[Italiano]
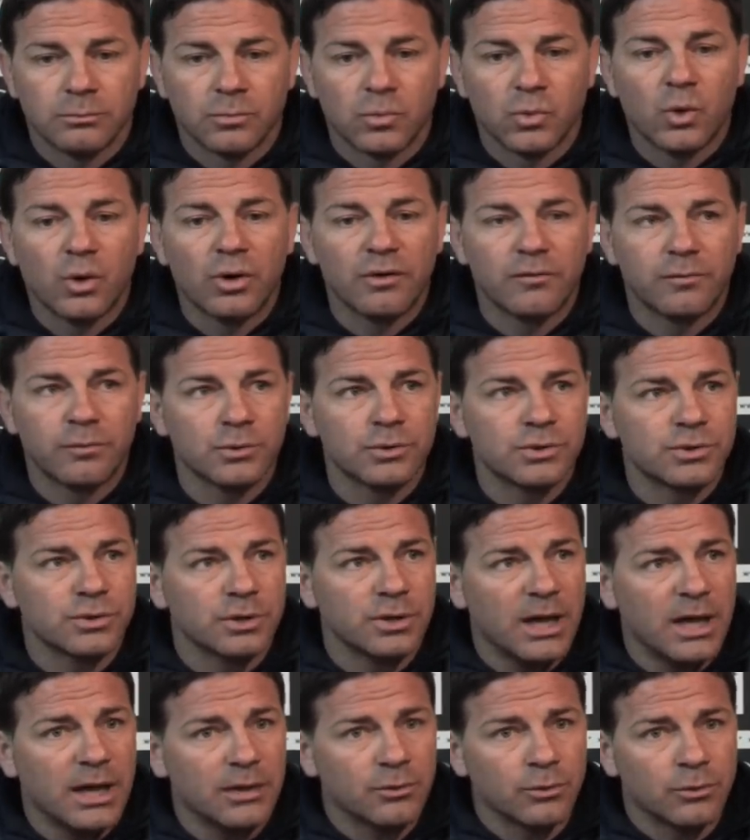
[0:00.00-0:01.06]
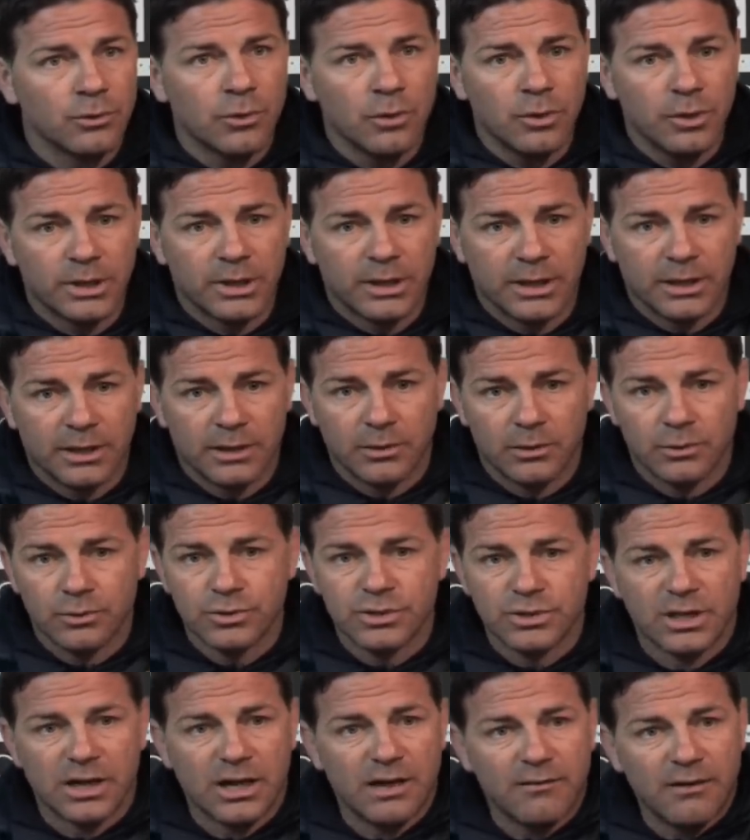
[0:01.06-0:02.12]
Non è funzionato noi che non
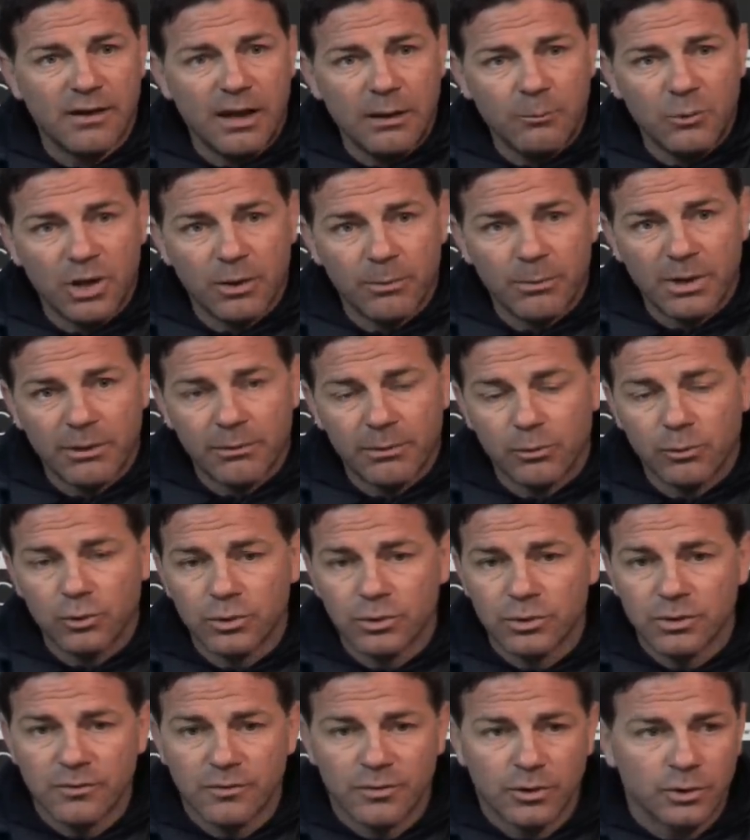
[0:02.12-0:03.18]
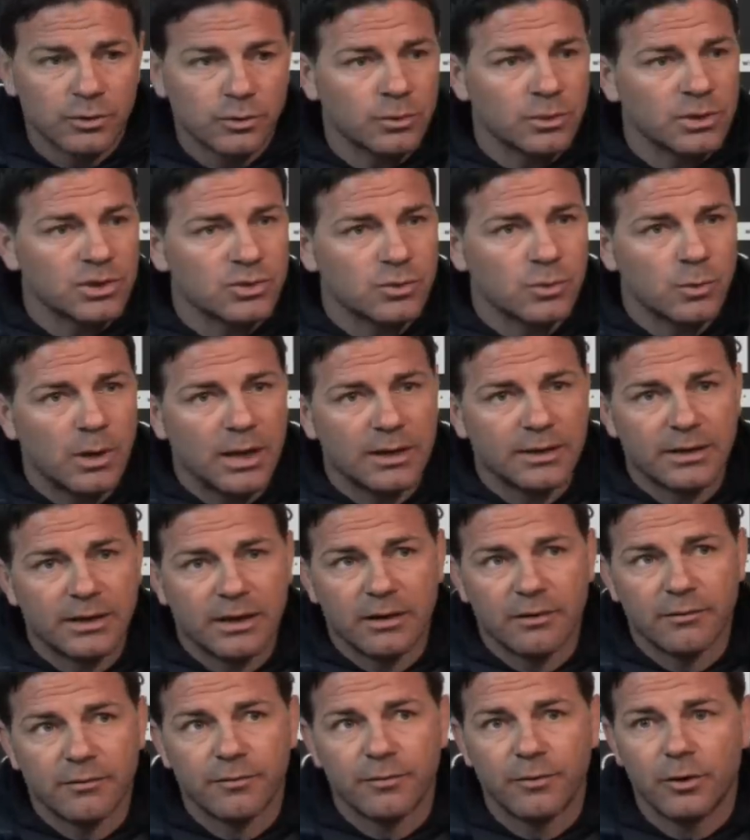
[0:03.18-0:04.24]
c'eravamo e abbiamo avuto di fronte una squadra
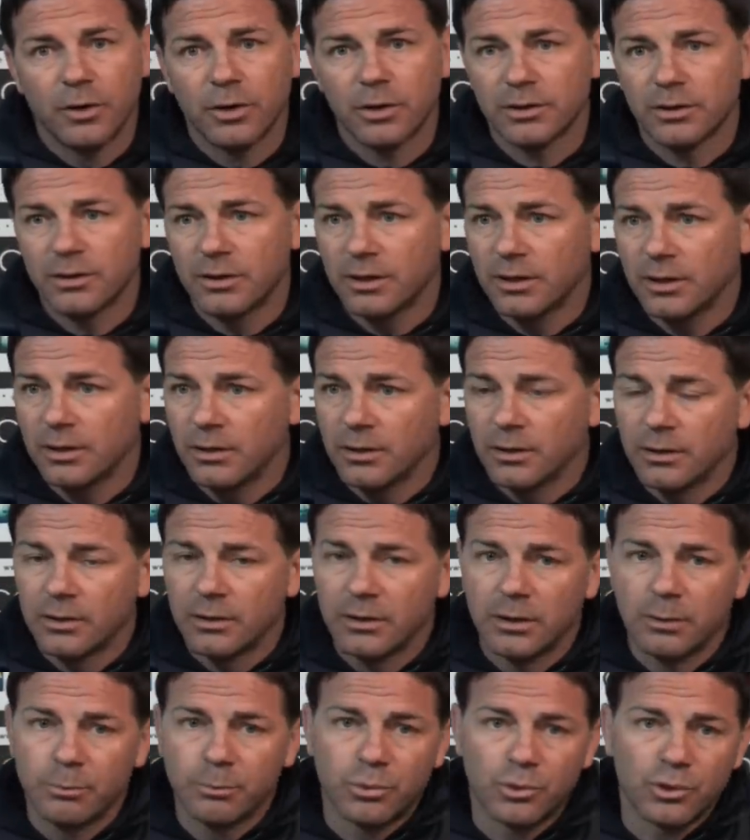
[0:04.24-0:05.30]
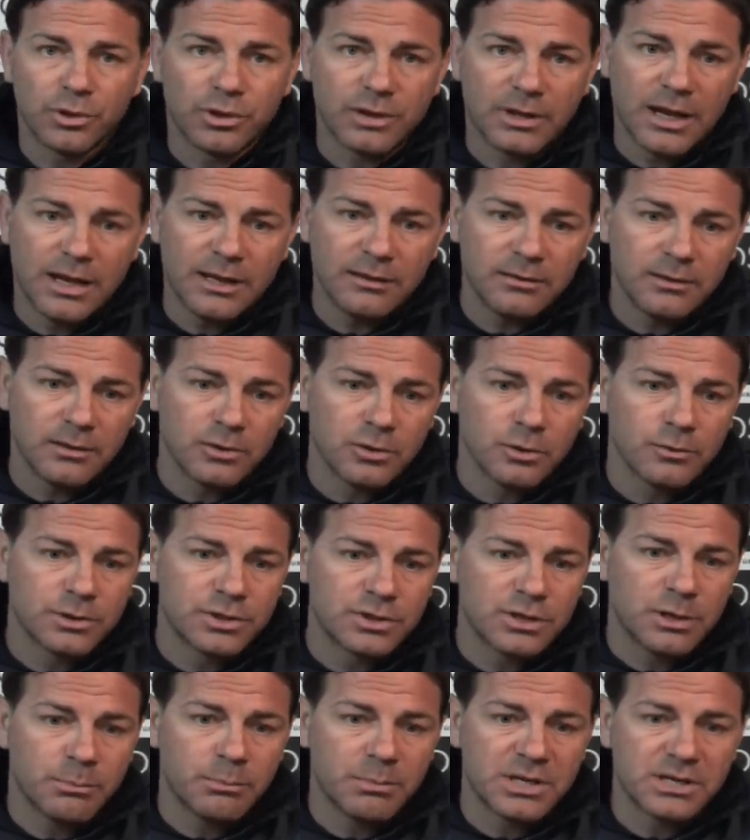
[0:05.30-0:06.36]
forte, importante, dove
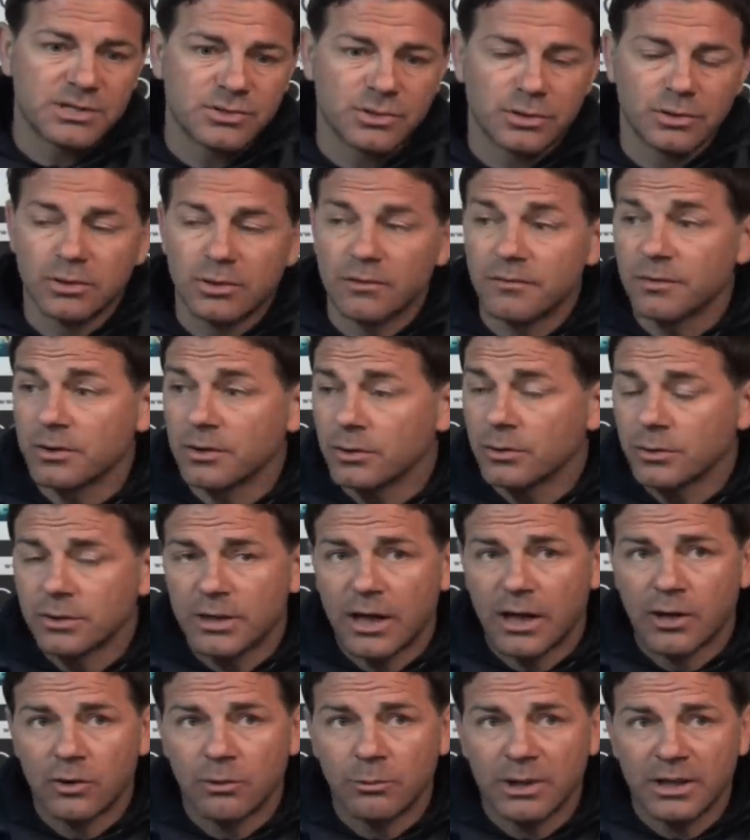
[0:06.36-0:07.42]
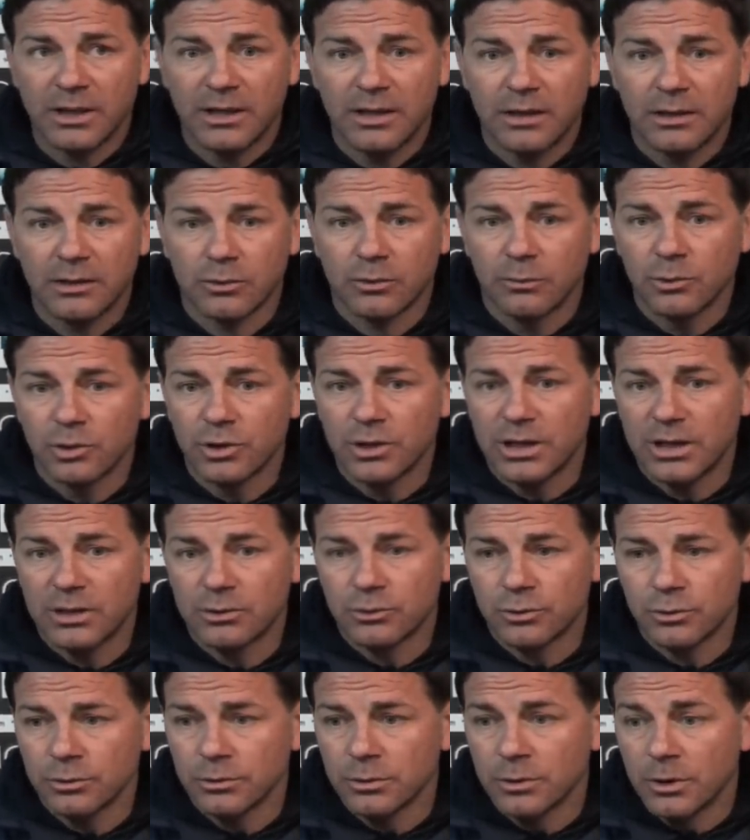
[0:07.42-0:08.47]
ci ha messo in difficoltà, come, come ho
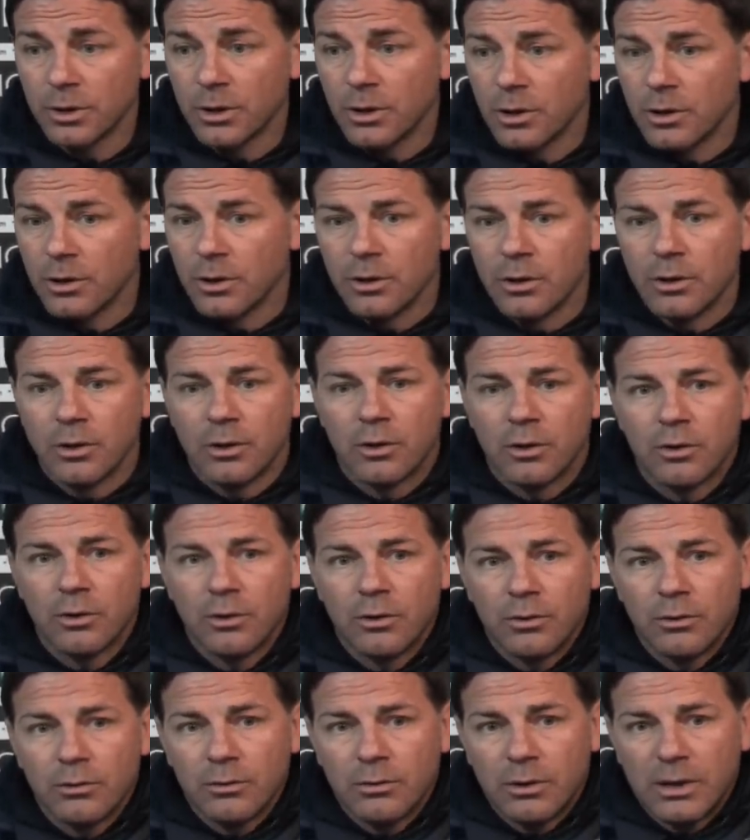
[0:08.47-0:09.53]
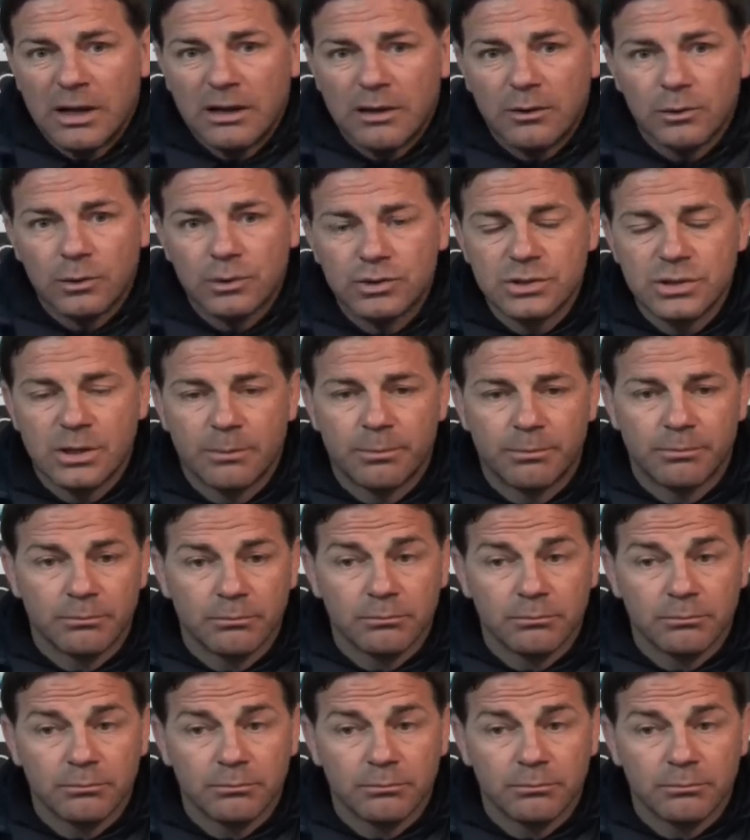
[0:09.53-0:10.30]
detto, l'avevo già